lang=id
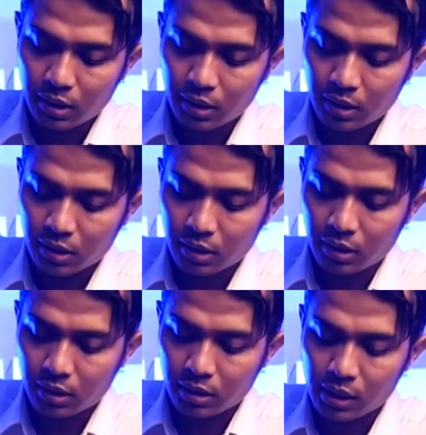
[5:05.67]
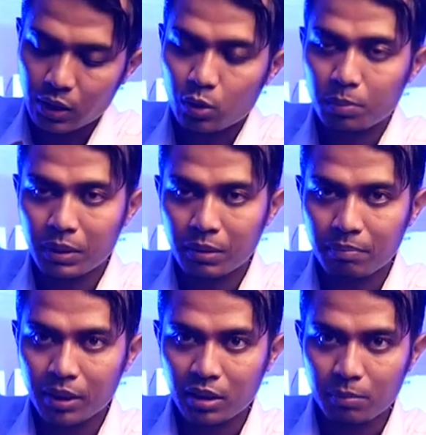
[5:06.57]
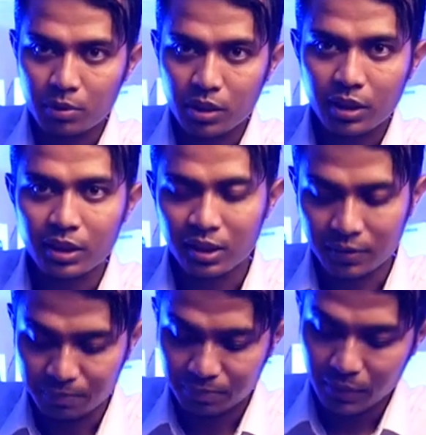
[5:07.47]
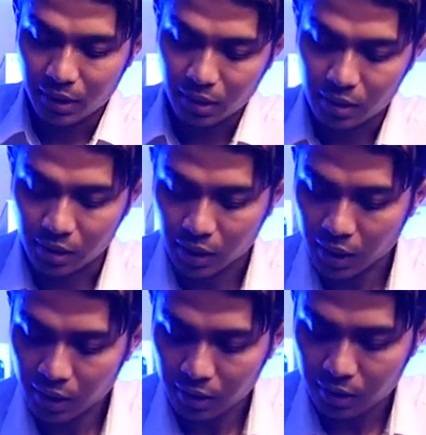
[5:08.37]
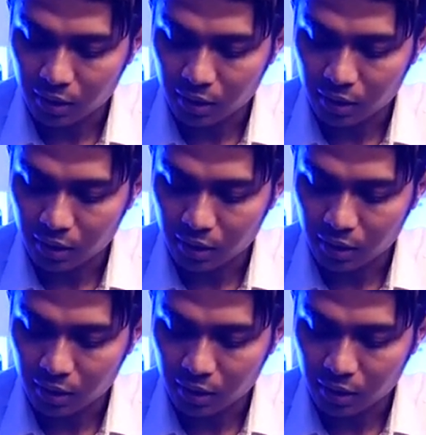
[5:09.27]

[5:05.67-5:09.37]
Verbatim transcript: Eh, satu 1 per 4000 second oke okay.